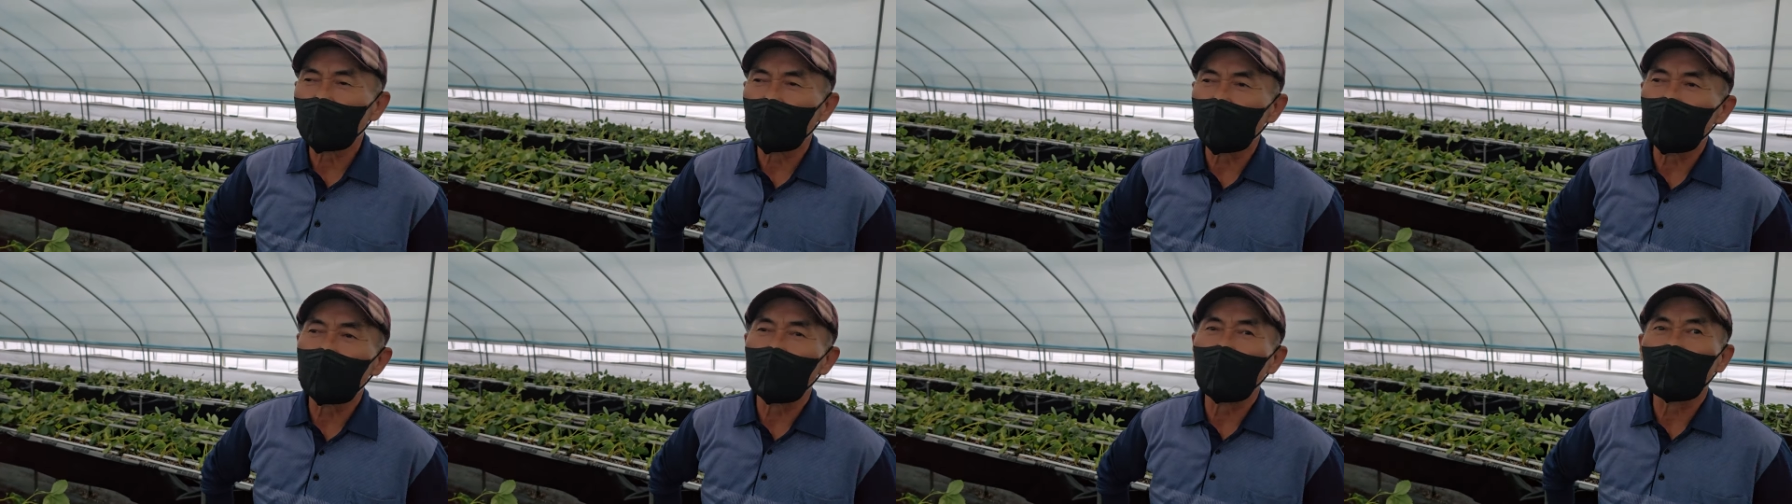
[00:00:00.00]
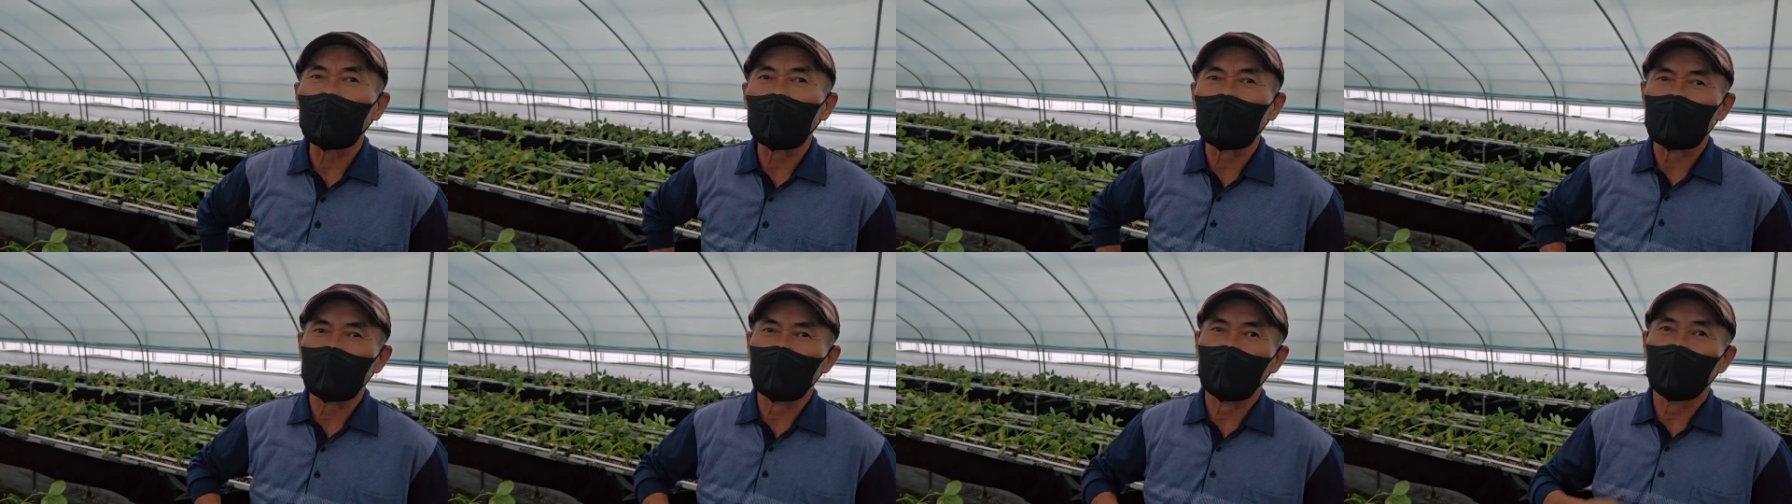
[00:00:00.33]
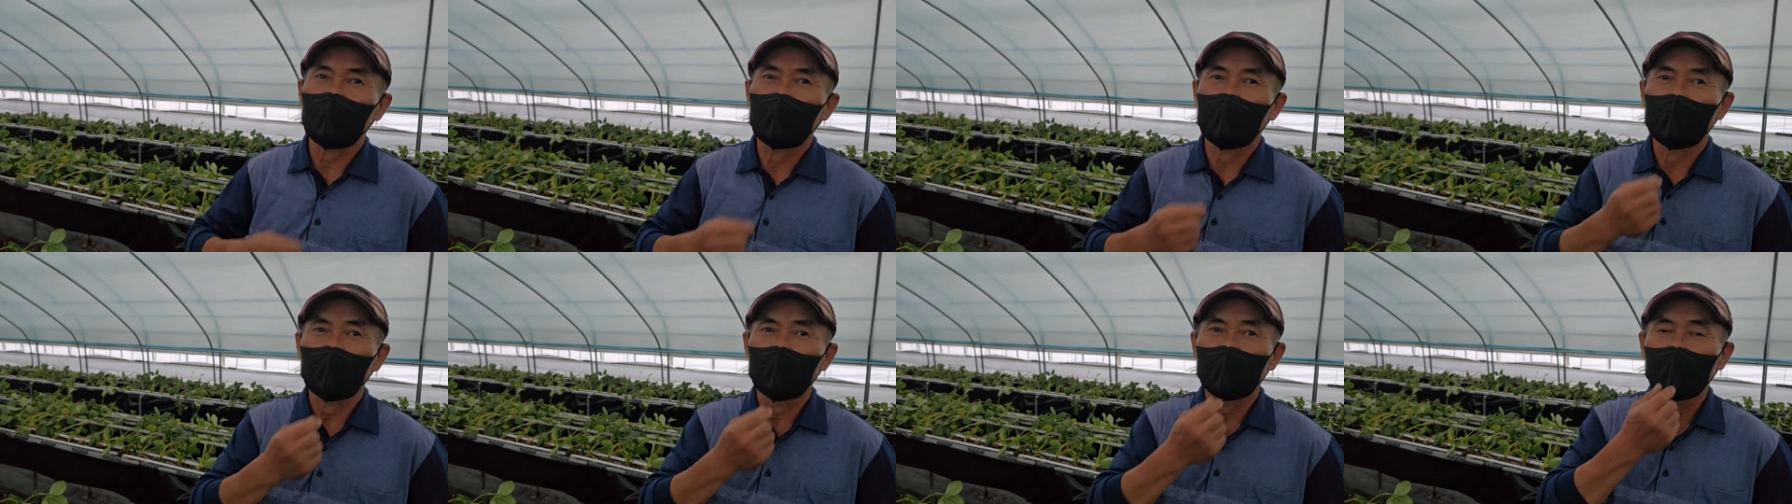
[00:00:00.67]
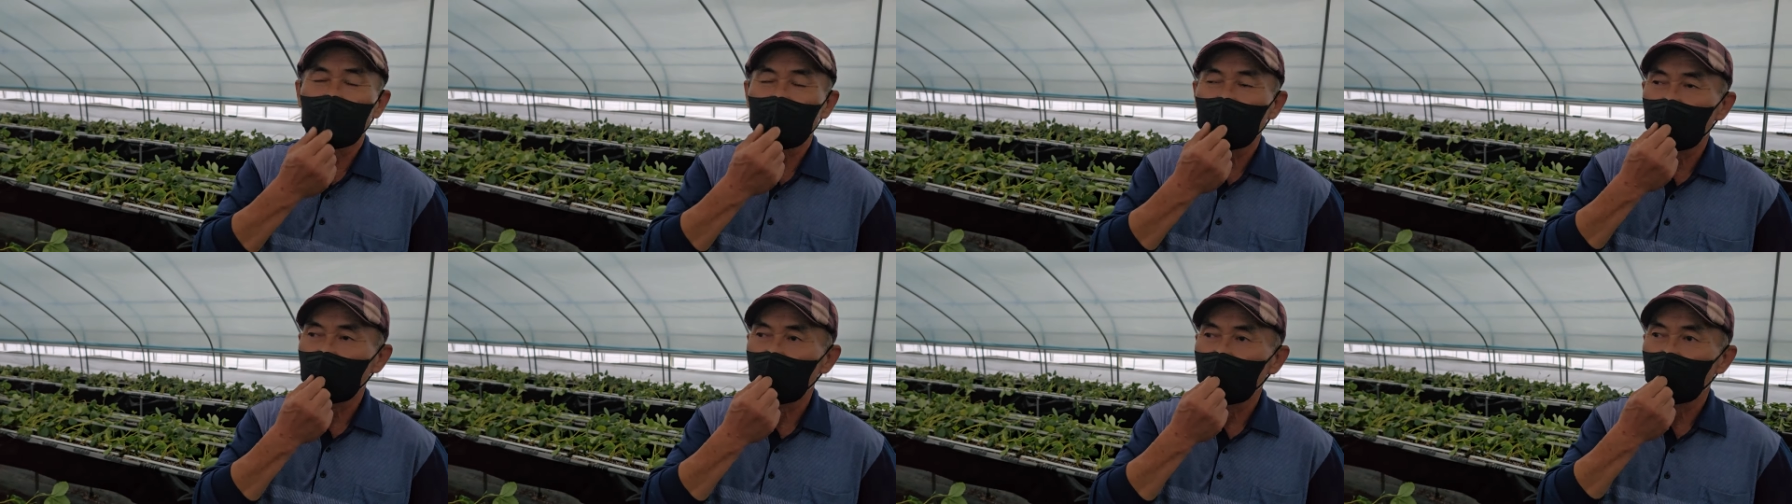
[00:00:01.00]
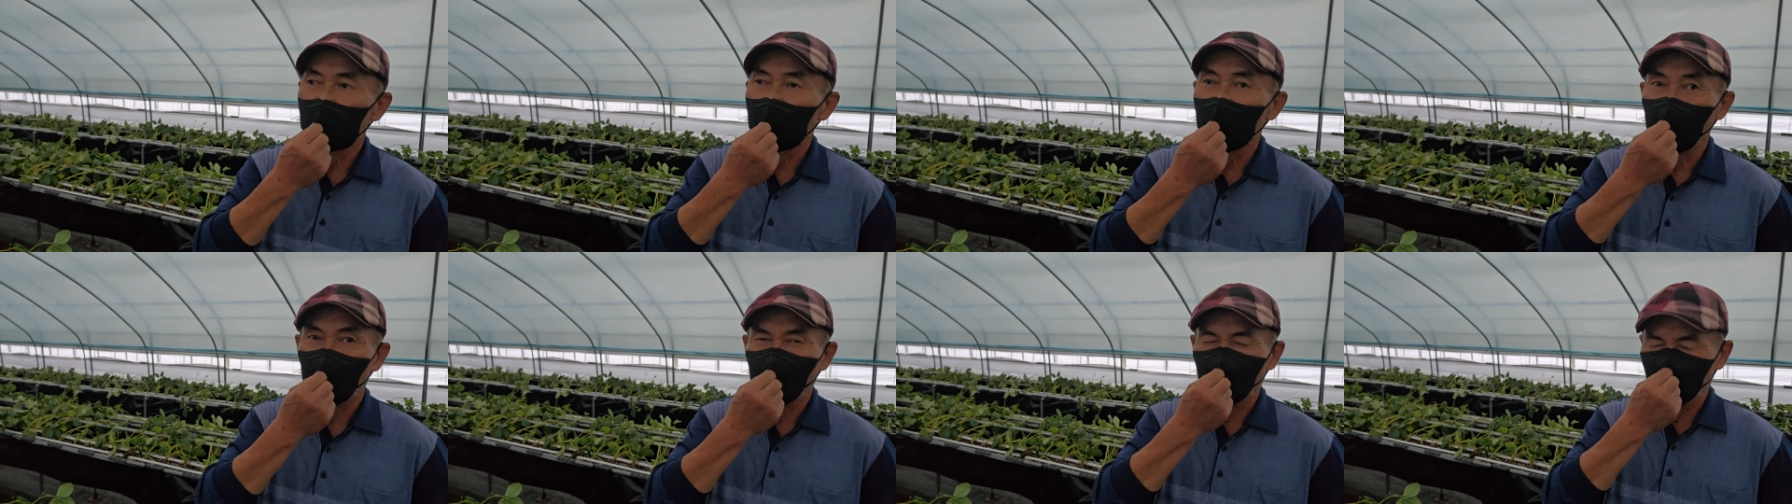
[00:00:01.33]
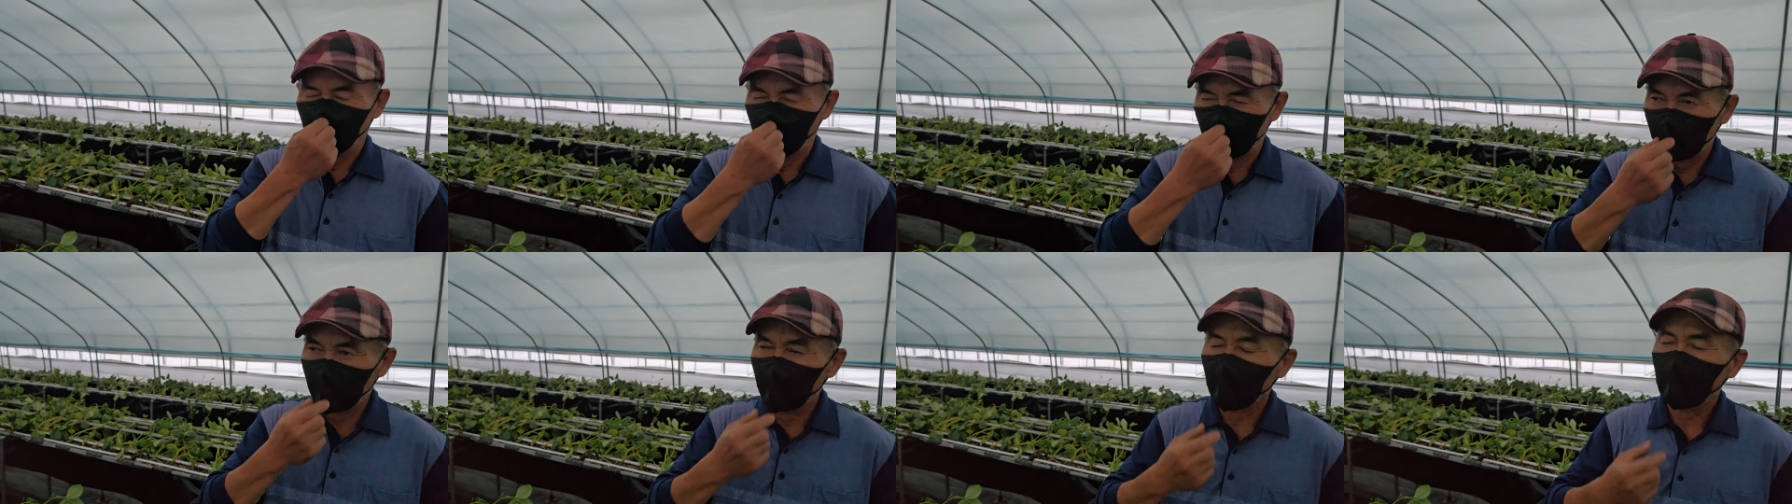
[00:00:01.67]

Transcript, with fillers: 다음에 벗겨야지. 많이 온다 그러면